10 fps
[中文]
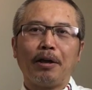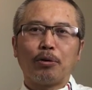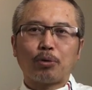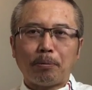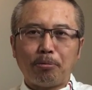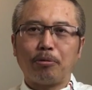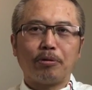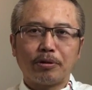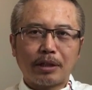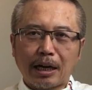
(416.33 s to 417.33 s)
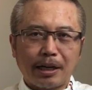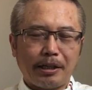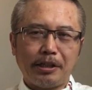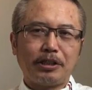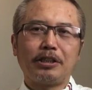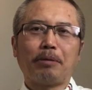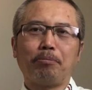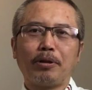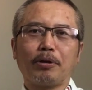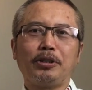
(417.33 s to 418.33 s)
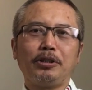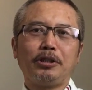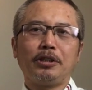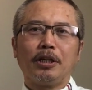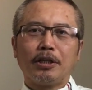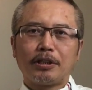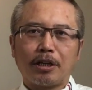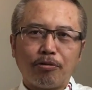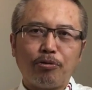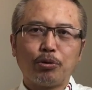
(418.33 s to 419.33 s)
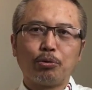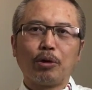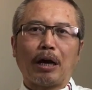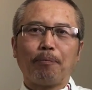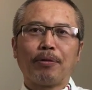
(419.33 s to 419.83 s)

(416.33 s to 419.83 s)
川普他肯定是等不到经济这个复苏了。